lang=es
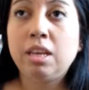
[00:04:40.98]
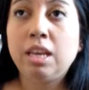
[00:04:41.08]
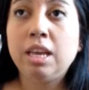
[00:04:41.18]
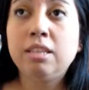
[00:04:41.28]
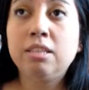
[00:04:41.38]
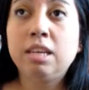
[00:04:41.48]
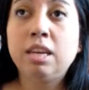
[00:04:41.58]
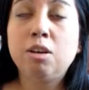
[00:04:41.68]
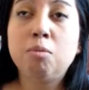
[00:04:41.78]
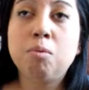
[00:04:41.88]
Que es,
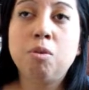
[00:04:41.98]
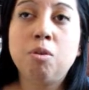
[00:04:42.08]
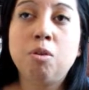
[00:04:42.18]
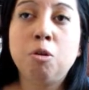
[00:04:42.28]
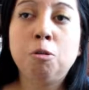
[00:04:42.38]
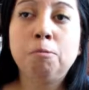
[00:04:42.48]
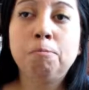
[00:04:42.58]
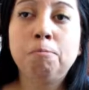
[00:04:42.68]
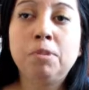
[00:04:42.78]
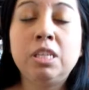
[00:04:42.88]
es como
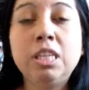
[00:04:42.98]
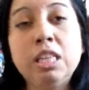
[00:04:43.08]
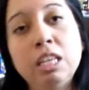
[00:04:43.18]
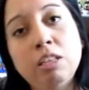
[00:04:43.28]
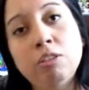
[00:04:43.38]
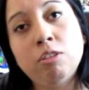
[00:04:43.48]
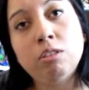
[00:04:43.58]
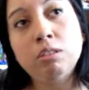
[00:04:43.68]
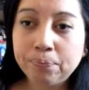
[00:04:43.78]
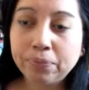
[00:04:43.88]

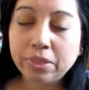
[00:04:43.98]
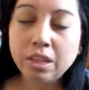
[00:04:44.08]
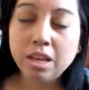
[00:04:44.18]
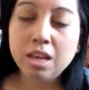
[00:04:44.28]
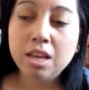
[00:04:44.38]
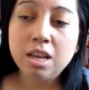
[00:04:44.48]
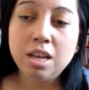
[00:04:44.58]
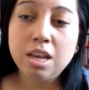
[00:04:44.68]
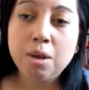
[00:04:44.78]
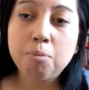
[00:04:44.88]
chiquitito,
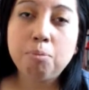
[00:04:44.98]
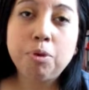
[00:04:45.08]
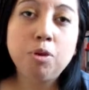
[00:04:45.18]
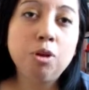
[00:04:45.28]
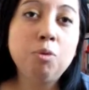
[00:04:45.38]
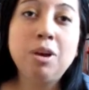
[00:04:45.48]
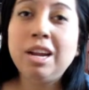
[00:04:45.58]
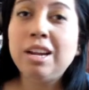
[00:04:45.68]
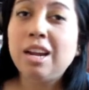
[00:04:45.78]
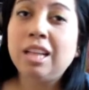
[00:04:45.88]
pero
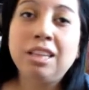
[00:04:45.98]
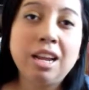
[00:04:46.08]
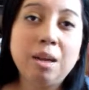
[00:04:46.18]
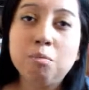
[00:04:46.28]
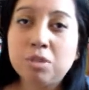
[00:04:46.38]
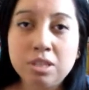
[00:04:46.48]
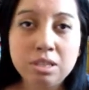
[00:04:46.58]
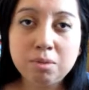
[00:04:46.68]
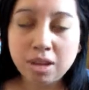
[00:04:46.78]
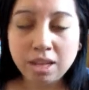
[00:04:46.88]
igual atrae a
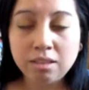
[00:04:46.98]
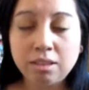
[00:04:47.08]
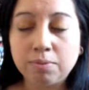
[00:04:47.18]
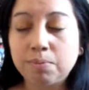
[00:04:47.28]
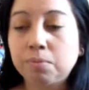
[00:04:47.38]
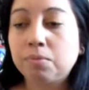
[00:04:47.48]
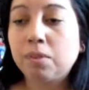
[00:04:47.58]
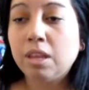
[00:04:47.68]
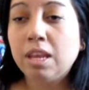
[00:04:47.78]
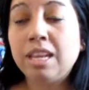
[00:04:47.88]
muchísima gente
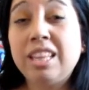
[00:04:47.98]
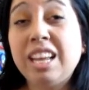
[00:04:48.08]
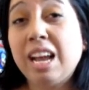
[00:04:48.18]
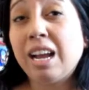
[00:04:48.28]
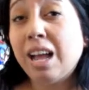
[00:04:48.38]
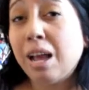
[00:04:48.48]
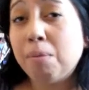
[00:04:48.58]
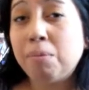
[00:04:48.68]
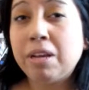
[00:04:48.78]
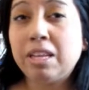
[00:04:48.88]
gente que
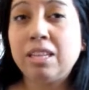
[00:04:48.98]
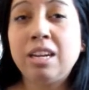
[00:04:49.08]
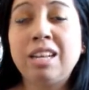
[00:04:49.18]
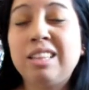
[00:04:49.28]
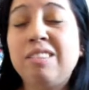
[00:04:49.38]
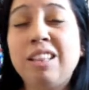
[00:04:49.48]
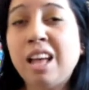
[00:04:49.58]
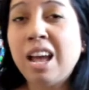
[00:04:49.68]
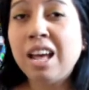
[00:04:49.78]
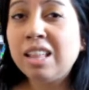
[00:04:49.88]
acampa, que tienen
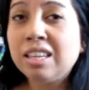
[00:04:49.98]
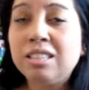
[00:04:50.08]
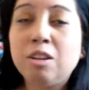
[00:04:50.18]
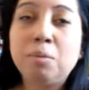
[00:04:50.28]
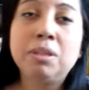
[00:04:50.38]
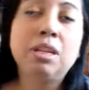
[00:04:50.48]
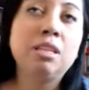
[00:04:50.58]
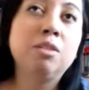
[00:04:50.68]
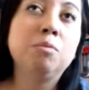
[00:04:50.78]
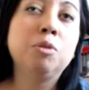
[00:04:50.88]
actividades y lo pasan
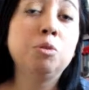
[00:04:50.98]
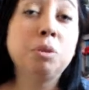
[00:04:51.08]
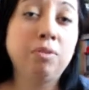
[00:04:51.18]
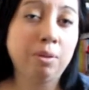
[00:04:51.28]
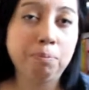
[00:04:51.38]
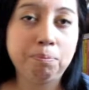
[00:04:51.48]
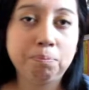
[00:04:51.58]
así como súper bien.